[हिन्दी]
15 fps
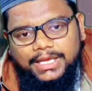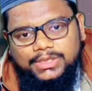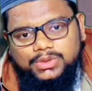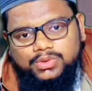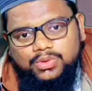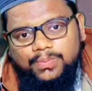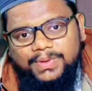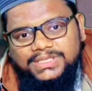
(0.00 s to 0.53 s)

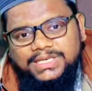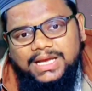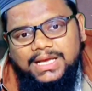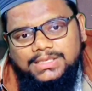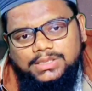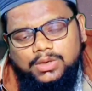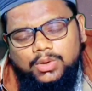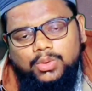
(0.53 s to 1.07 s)

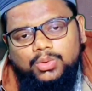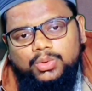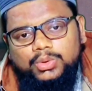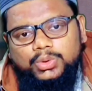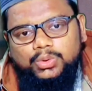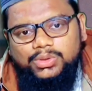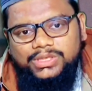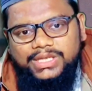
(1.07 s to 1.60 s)
150 घरों को
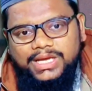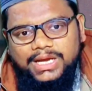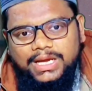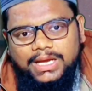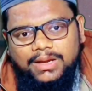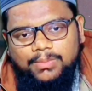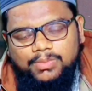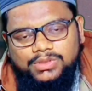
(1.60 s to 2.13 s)
तोड़ दिया
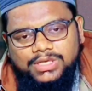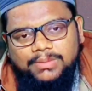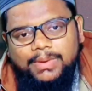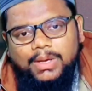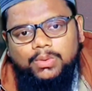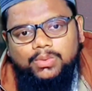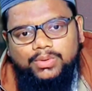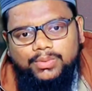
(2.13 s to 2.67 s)
गया
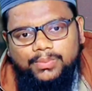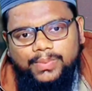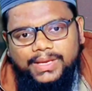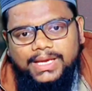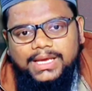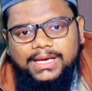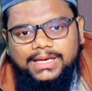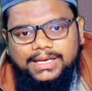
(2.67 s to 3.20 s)
मुसलमानों को
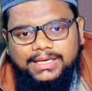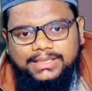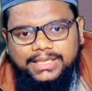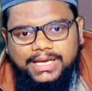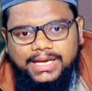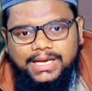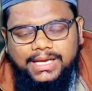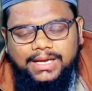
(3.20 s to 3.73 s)
बेघर कर
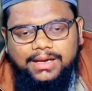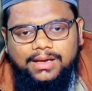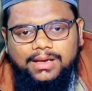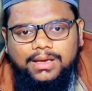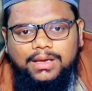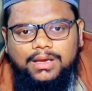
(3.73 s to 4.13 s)
दिया गया